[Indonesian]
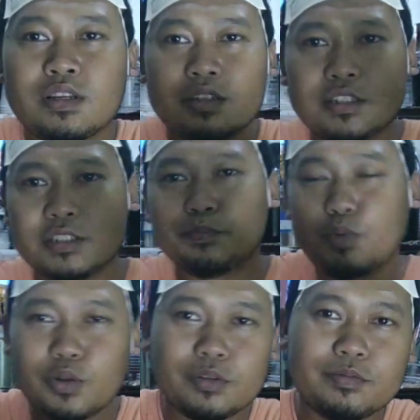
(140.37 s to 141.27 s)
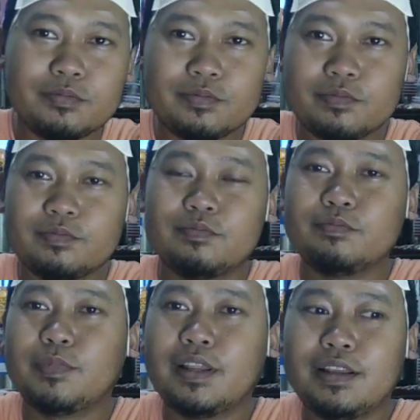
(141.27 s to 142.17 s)
disemprot
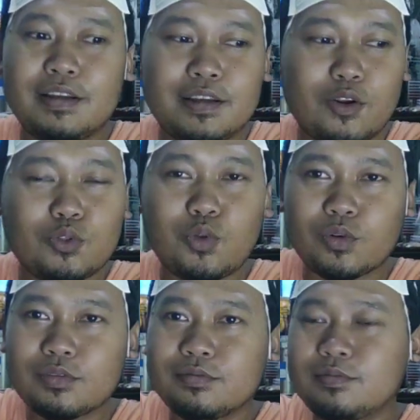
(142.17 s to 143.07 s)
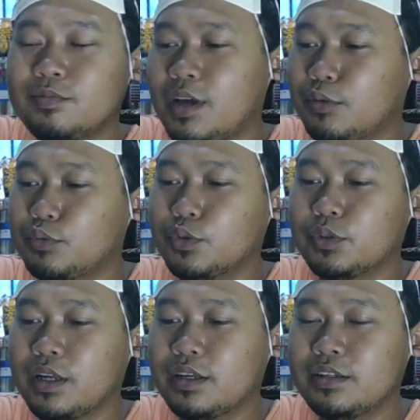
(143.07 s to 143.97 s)
malah rontok
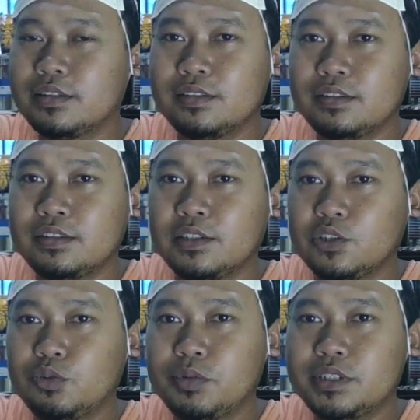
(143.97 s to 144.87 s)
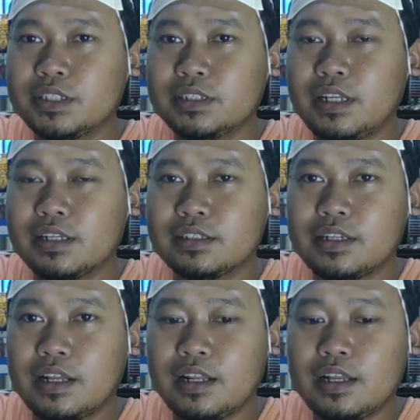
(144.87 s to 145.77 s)
abdruknya itu biasanya
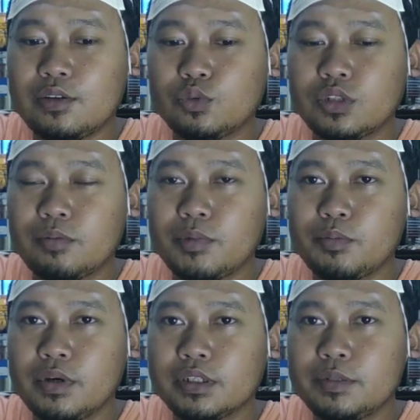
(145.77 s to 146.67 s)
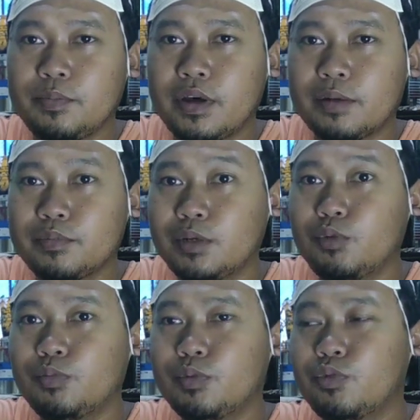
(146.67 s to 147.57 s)
kendala-kendala utama bagi para
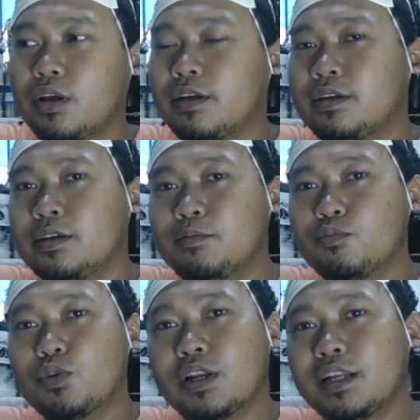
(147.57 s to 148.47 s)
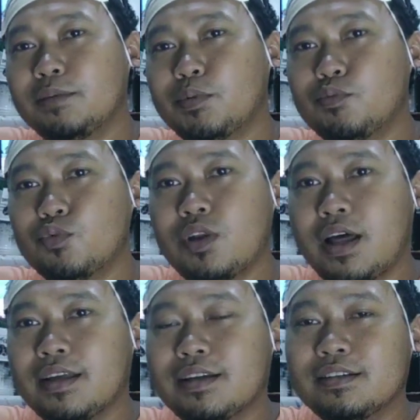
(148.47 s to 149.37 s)
penyablon pemula. Bukan hanya
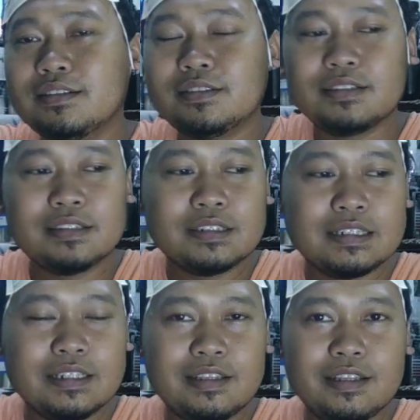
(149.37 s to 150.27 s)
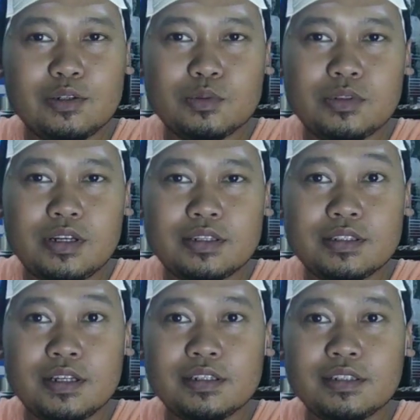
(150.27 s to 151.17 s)
pemula ya, kita yang udah
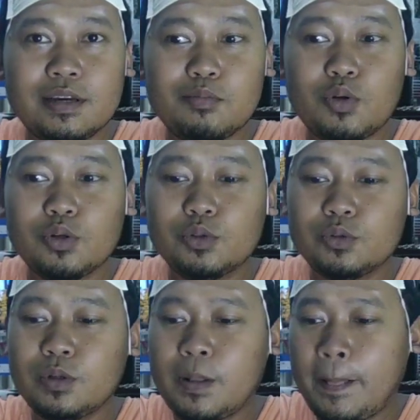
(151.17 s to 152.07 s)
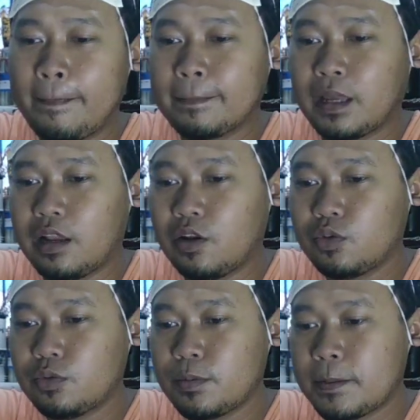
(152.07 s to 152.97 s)
sering nyablon itu.
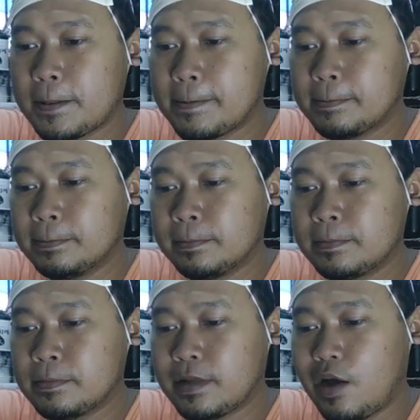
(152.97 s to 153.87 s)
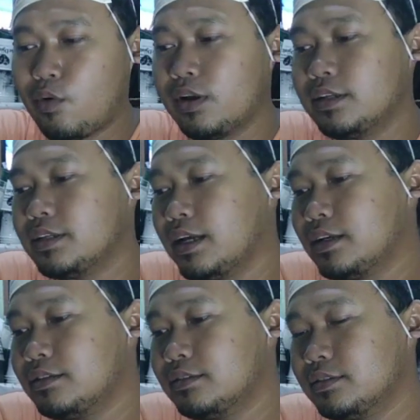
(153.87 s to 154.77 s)
Kalau awalnya
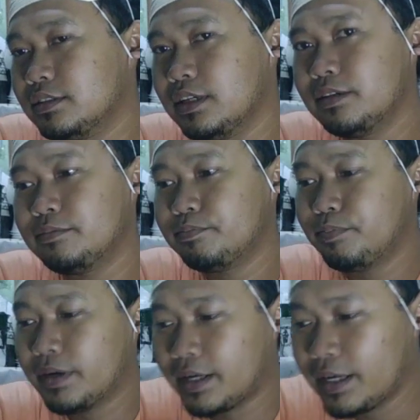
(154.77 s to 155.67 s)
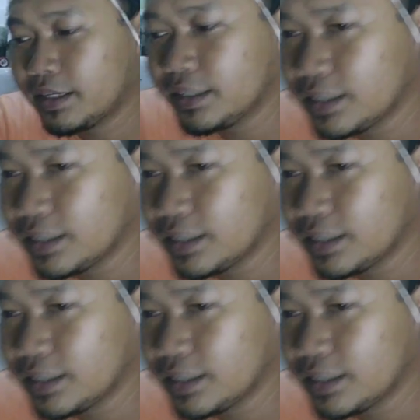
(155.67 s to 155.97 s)
ya pakai yang ini